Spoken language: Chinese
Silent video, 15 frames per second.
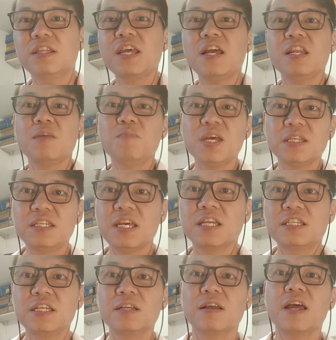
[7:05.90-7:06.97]
殿里面洁
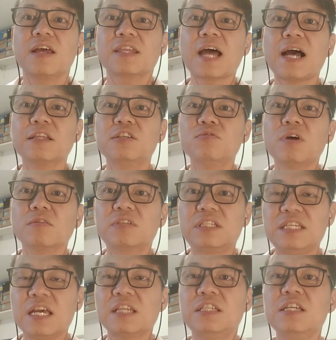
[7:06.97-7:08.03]
净，他就要
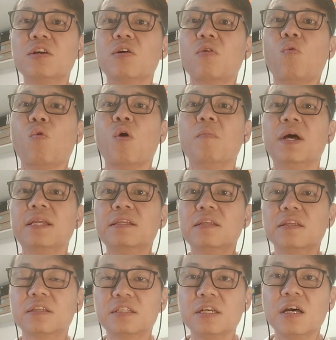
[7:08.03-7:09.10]
洁净我们
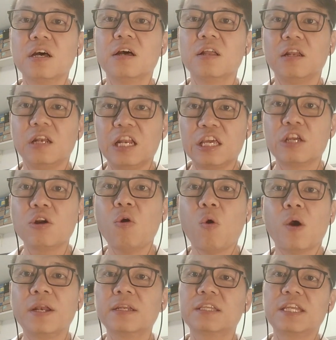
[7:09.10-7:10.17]
这灵
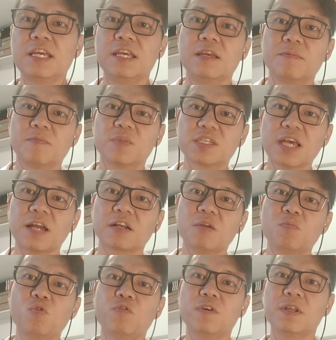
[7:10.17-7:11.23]
魂体三个
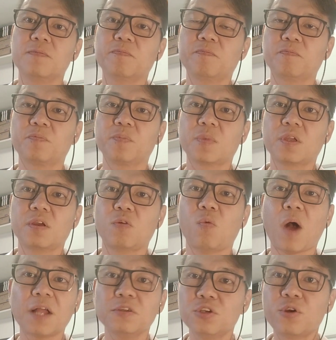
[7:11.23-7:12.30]
部分，
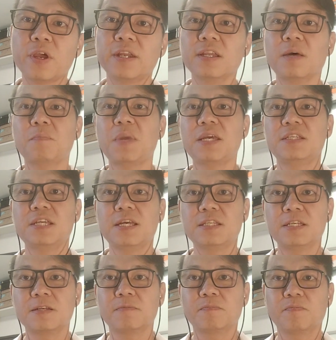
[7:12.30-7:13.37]
完全的被洁
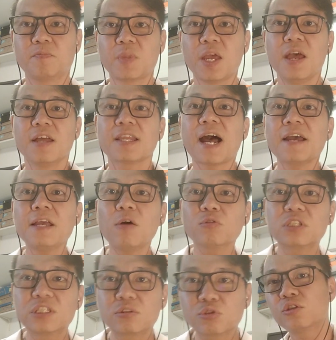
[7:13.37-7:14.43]
净，他要
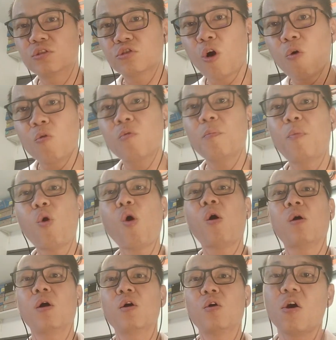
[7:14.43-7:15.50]
冲破
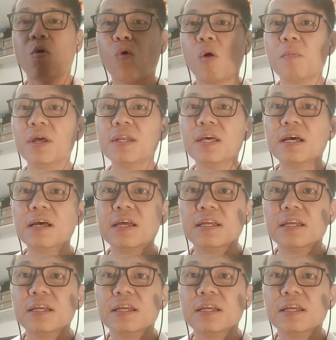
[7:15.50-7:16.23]
我们的